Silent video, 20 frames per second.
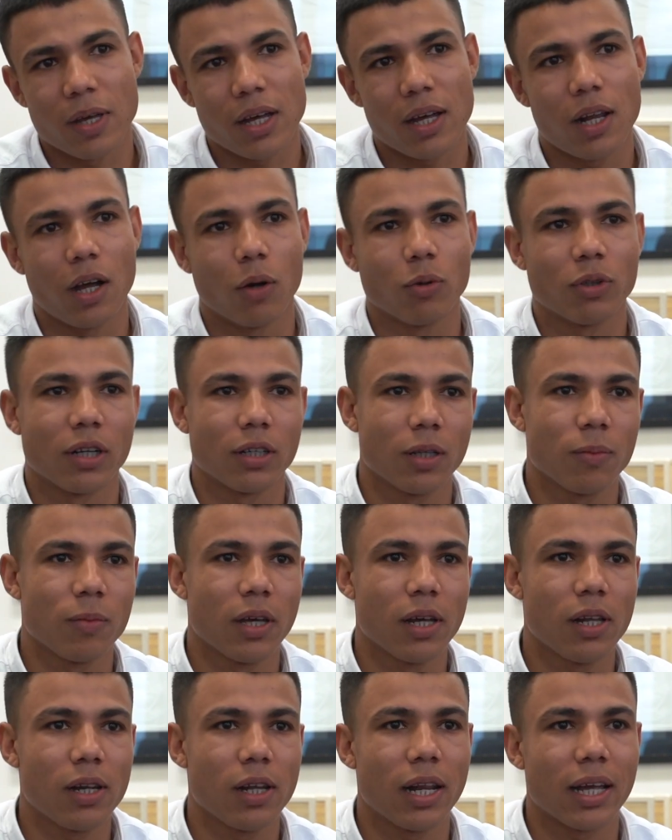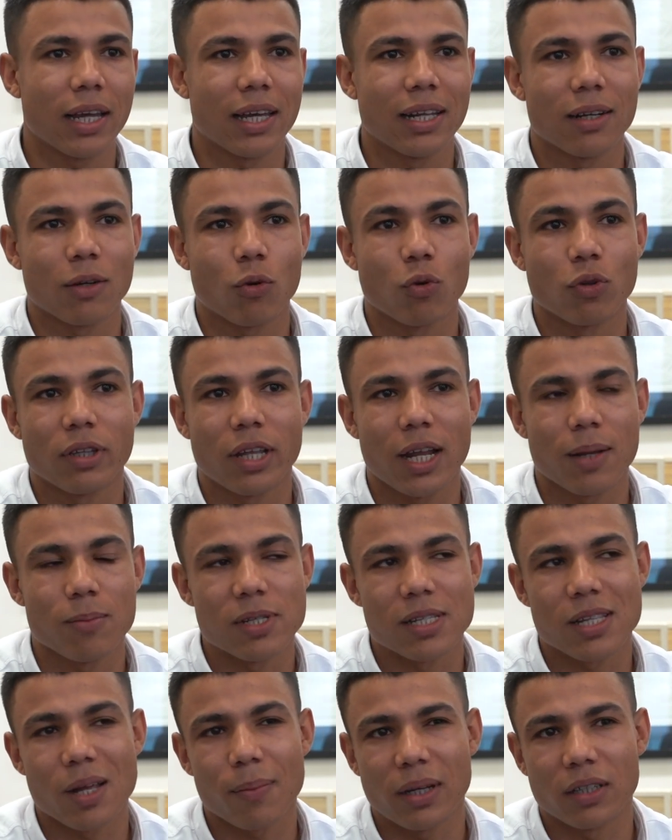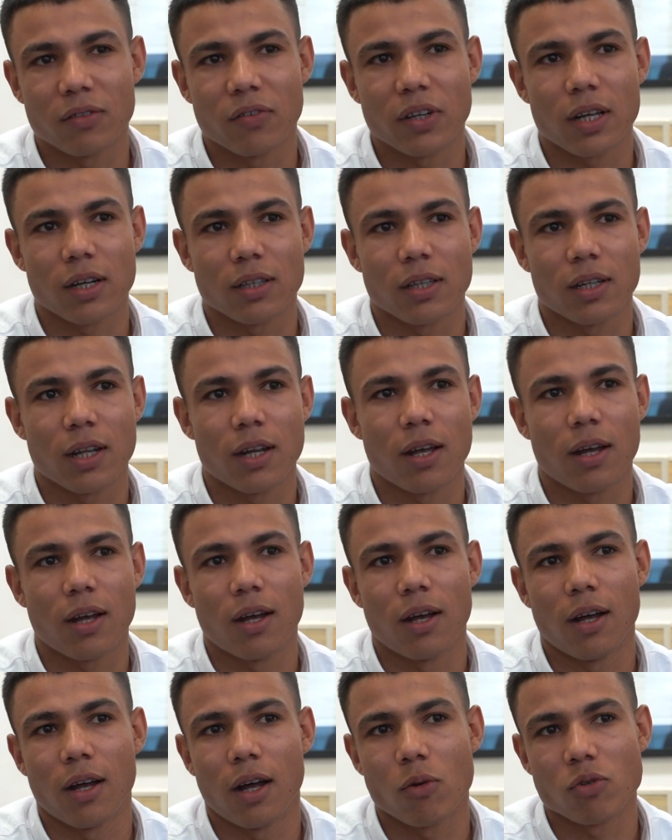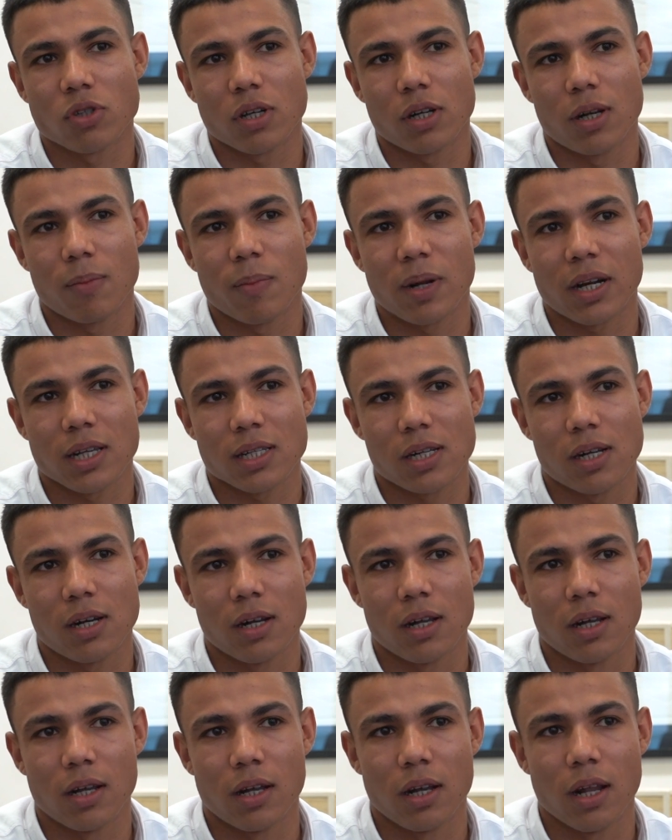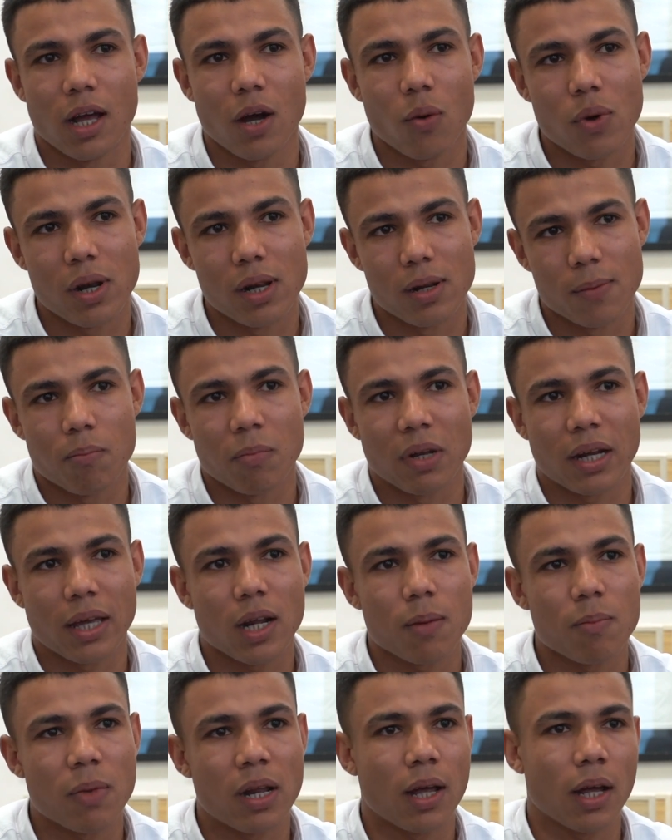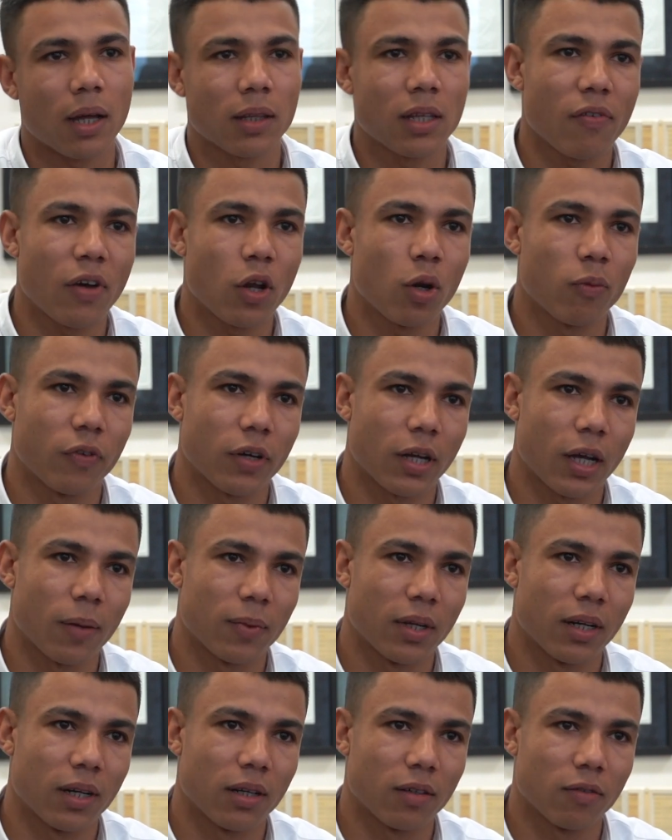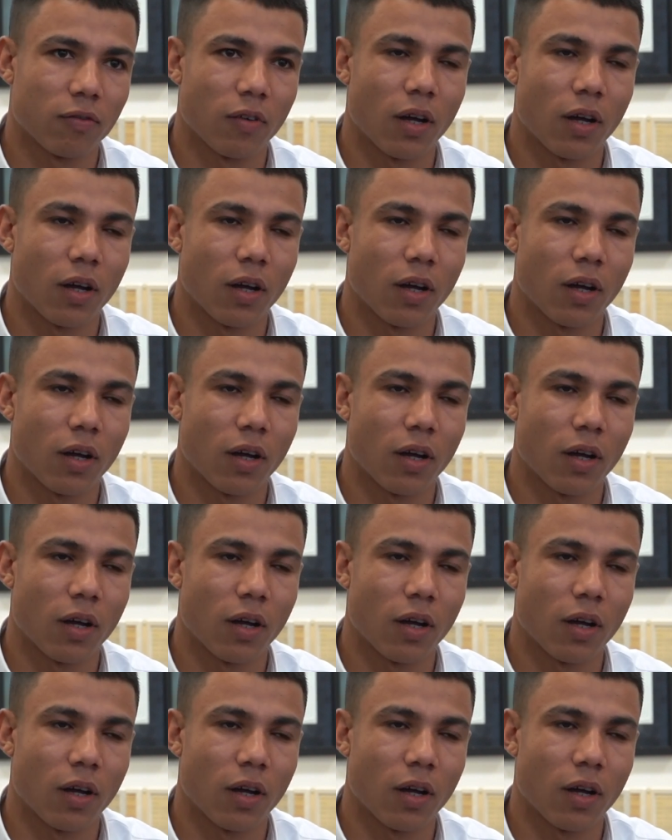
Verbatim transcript: يعلى او ترتيبي يقل لكن كنت انا مستبعد فكره ان انا اوصل للمركز الاول من غير ما انا اختلف عنهم في الكابتنه